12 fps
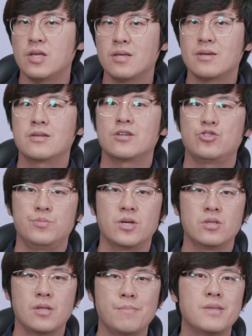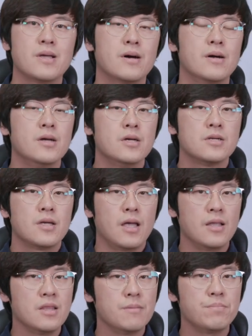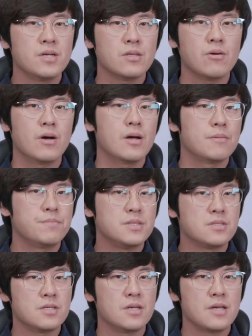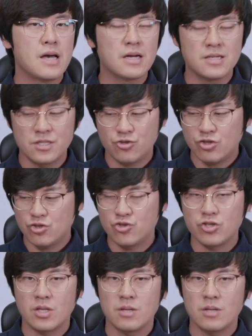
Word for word: 생각을 해주시면 됩니다. ND 필터가 빛의 양을 줄여주기